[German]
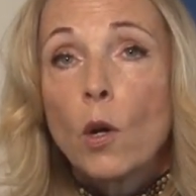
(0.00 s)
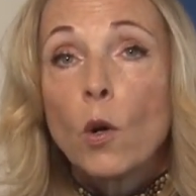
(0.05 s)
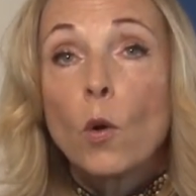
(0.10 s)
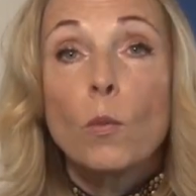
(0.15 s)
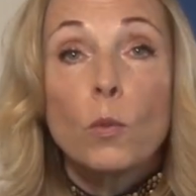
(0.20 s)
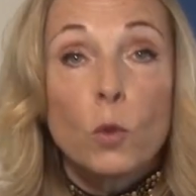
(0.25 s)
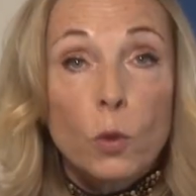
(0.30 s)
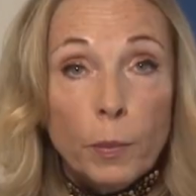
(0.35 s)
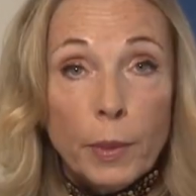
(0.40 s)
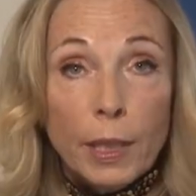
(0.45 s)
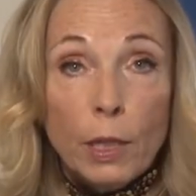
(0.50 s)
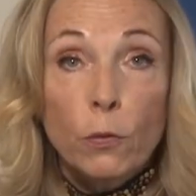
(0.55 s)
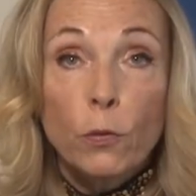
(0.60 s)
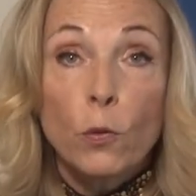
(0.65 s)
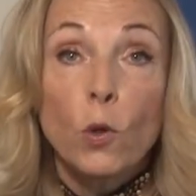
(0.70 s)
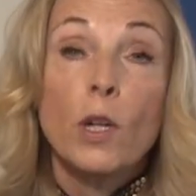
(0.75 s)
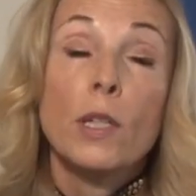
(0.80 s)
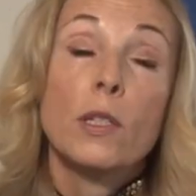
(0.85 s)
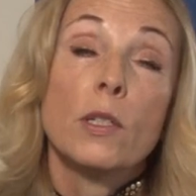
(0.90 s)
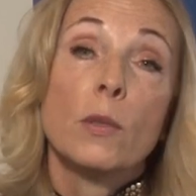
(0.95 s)
Umso mehr
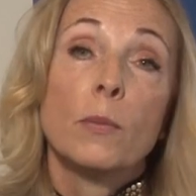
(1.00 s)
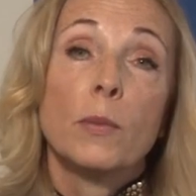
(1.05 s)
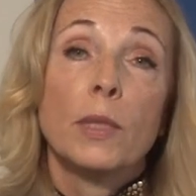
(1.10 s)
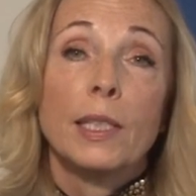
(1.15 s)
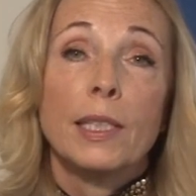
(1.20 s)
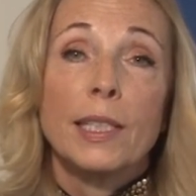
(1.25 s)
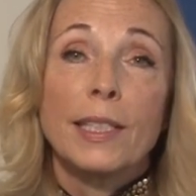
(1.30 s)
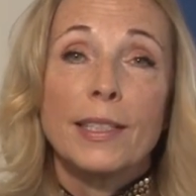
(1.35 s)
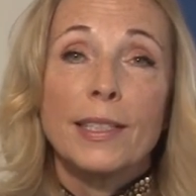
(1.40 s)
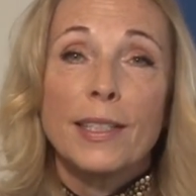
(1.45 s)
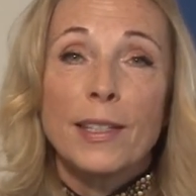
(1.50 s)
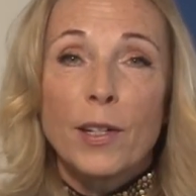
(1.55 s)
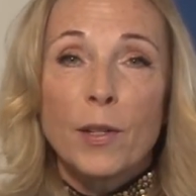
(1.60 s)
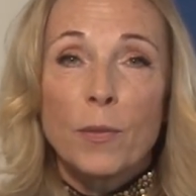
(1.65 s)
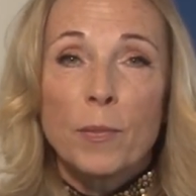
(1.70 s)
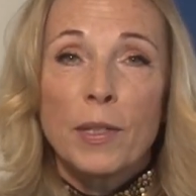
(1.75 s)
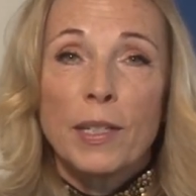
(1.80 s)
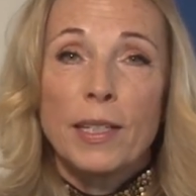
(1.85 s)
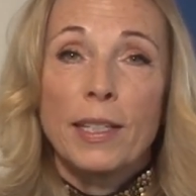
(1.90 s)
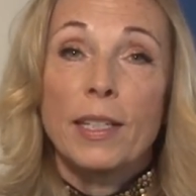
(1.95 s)
freut es mich
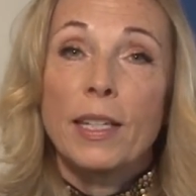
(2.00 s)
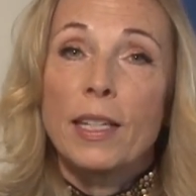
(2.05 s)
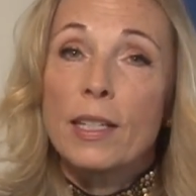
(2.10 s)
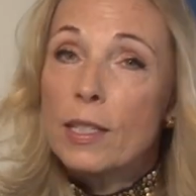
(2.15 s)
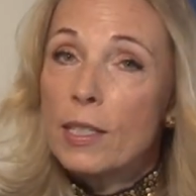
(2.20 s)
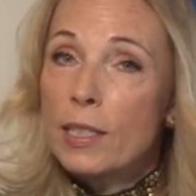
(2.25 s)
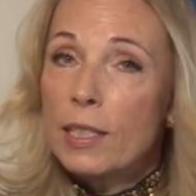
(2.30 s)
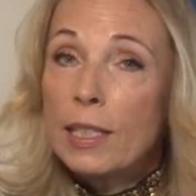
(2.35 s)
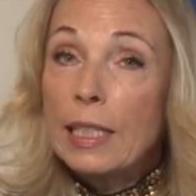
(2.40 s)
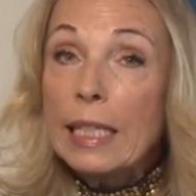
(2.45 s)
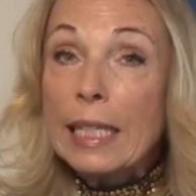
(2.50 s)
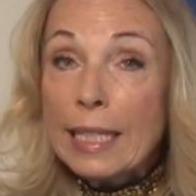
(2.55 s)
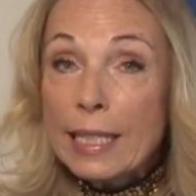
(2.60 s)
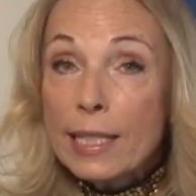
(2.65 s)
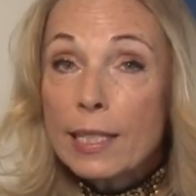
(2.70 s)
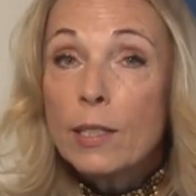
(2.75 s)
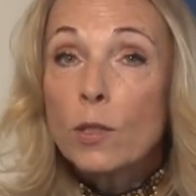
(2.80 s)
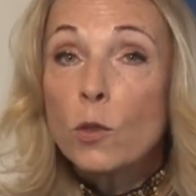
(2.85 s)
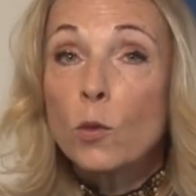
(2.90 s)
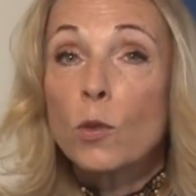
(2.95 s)
deshalb, dass die
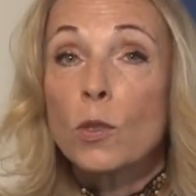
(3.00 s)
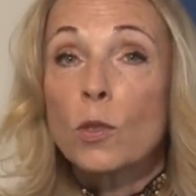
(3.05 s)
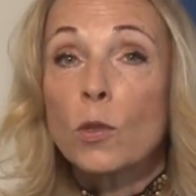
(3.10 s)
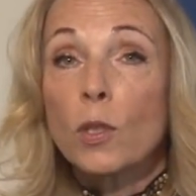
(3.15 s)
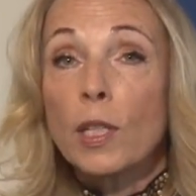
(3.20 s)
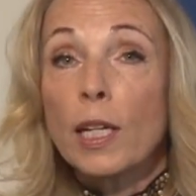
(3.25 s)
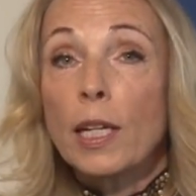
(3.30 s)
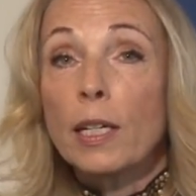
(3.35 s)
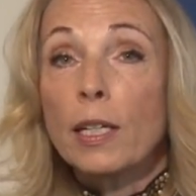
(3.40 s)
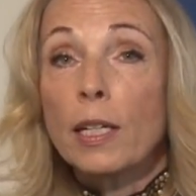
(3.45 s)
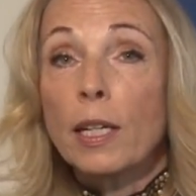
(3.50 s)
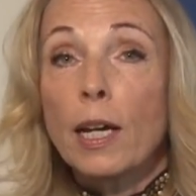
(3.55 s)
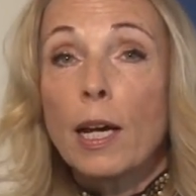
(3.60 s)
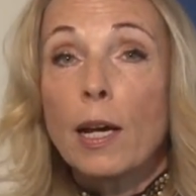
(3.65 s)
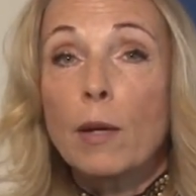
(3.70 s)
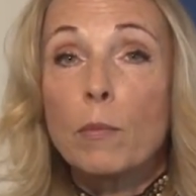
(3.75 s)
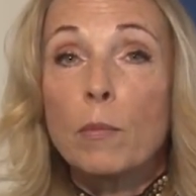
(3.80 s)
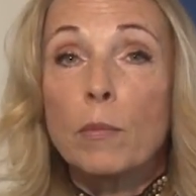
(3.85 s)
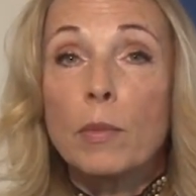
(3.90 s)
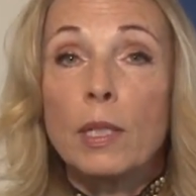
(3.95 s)
institutionellen
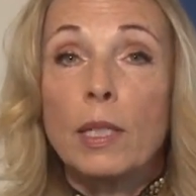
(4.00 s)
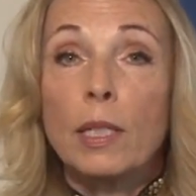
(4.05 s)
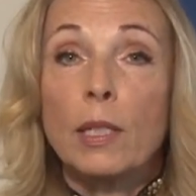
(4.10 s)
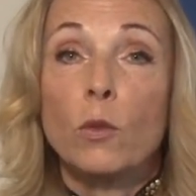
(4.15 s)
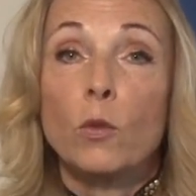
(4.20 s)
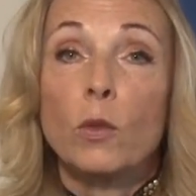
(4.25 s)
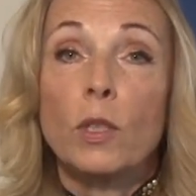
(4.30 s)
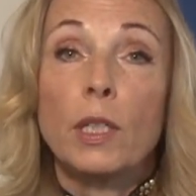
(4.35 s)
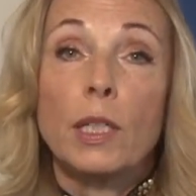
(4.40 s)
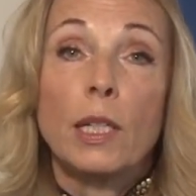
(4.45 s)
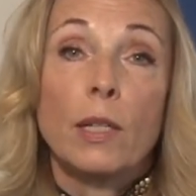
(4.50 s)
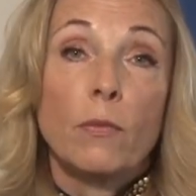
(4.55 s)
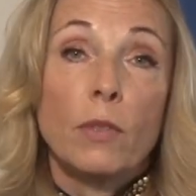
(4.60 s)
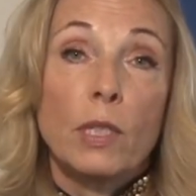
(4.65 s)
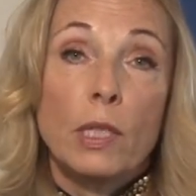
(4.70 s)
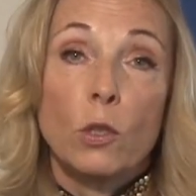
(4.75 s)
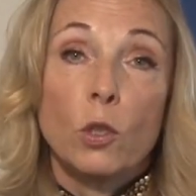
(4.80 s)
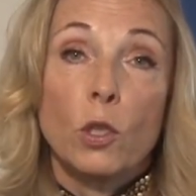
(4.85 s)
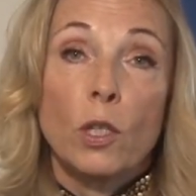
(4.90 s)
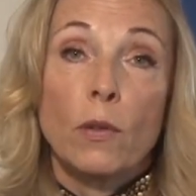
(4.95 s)
Rahmenbedingungen der
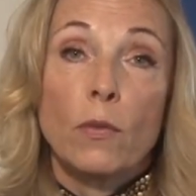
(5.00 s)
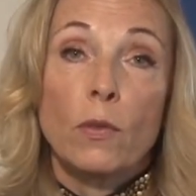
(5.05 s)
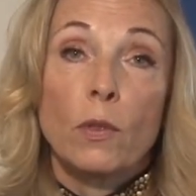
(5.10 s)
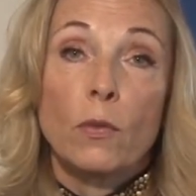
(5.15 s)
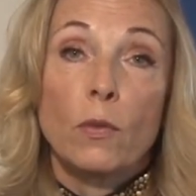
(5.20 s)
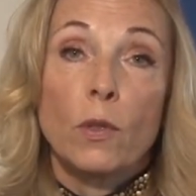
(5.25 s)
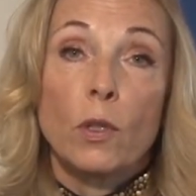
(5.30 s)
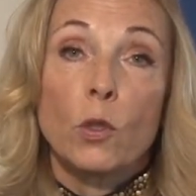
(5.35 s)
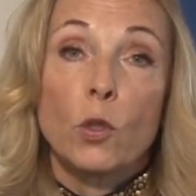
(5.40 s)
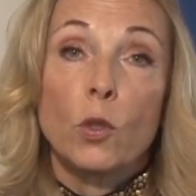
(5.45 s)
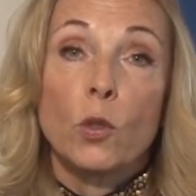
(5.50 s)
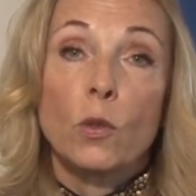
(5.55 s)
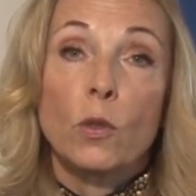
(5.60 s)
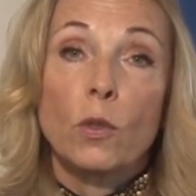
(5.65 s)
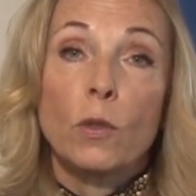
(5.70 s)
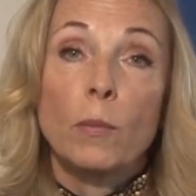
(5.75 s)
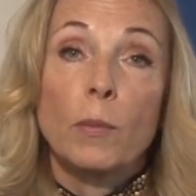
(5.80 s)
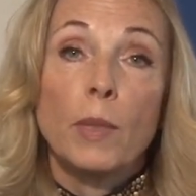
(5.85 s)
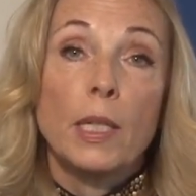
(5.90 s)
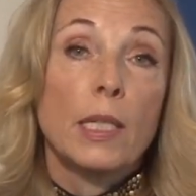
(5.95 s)

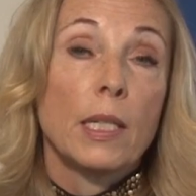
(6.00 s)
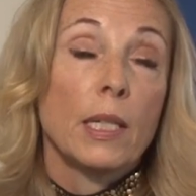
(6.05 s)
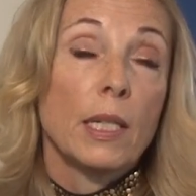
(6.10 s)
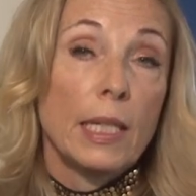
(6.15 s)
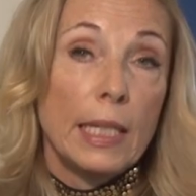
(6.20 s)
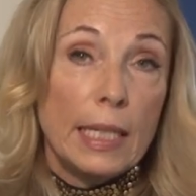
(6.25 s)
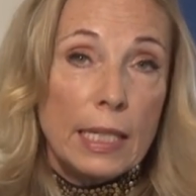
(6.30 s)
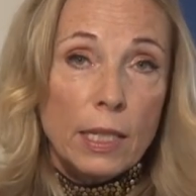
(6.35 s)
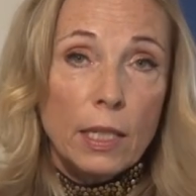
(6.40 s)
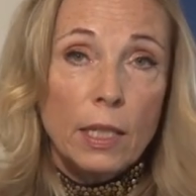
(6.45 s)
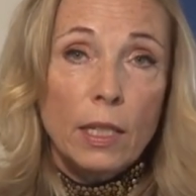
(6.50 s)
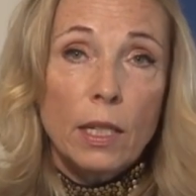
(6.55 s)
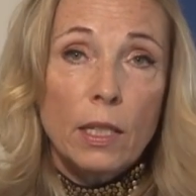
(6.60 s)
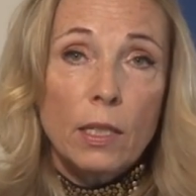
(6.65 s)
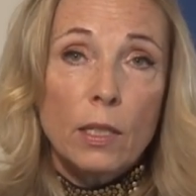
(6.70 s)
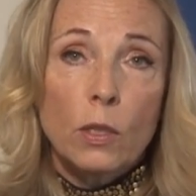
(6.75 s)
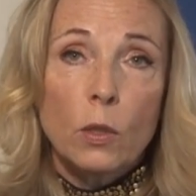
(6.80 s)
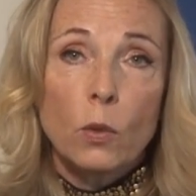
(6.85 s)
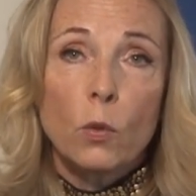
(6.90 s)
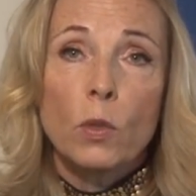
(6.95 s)
Wissenschaftsforschung mit der
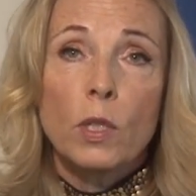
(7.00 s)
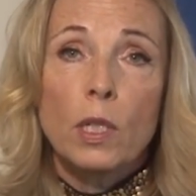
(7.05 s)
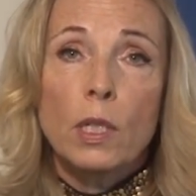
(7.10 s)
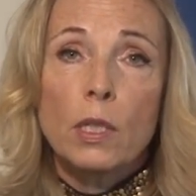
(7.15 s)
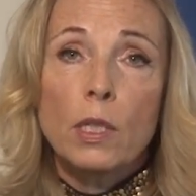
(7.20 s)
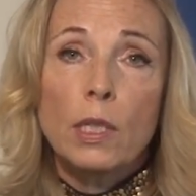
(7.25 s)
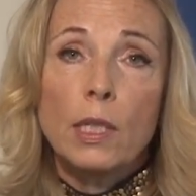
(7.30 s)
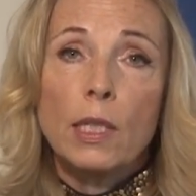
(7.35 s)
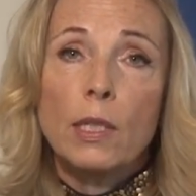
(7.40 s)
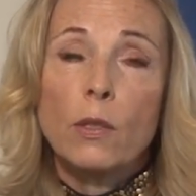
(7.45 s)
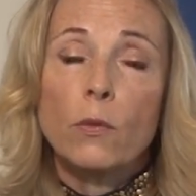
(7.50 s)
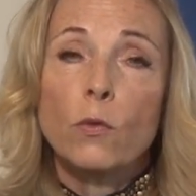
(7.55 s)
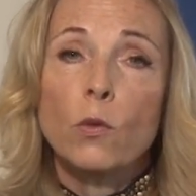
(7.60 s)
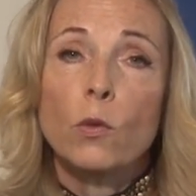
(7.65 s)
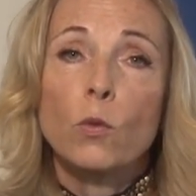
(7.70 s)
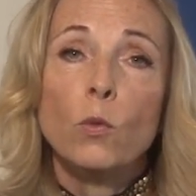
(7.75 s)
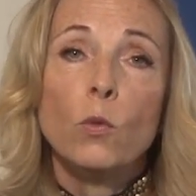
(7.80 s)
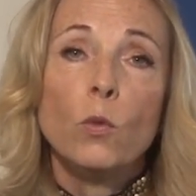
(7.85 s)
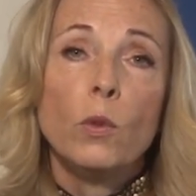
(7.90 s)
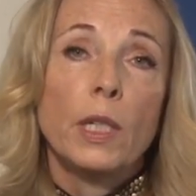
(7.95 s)
Integration des
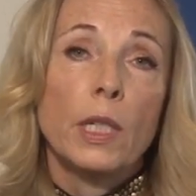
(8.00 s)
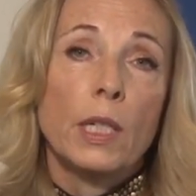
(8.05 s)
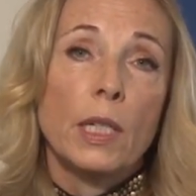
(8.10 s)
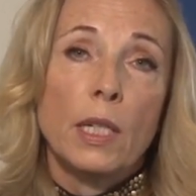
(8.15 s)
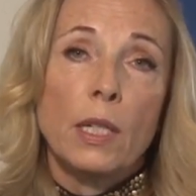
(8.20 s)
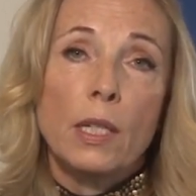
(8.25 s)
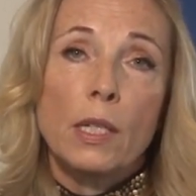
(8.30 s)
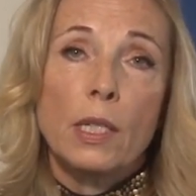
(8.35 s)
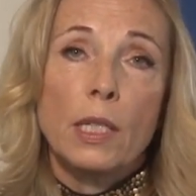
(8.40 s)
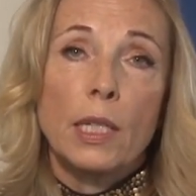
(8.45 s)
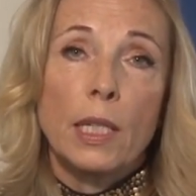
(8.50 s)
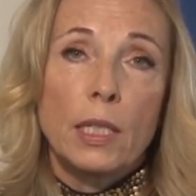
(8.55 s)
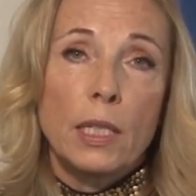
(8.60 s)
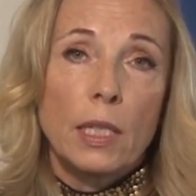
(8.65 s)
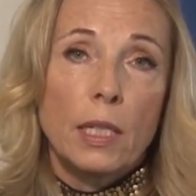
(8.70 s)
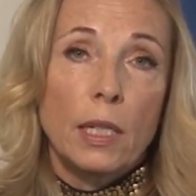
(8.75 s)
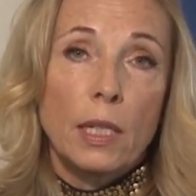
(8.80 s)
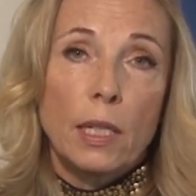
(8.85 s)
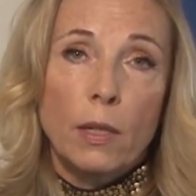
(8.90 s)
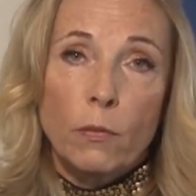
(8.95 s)
IFQ in das
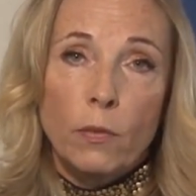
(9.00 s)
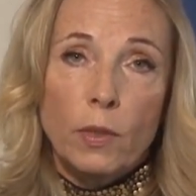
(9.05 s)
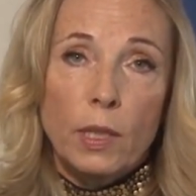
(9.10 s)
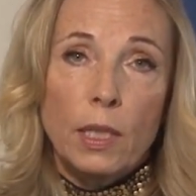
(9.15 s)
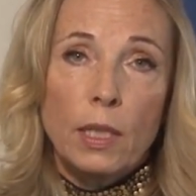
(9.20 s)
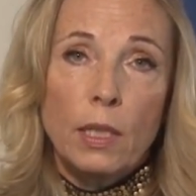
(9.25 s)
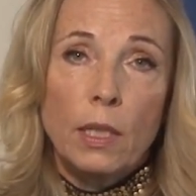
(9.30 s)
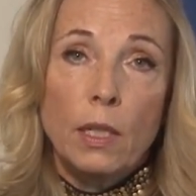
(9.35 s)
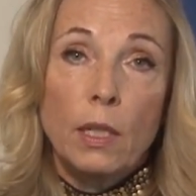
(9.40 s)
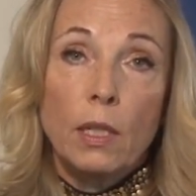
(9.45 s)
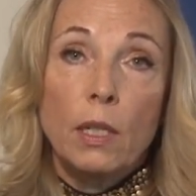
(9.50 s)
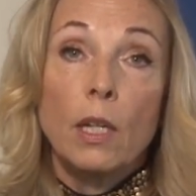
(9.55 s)
DZHW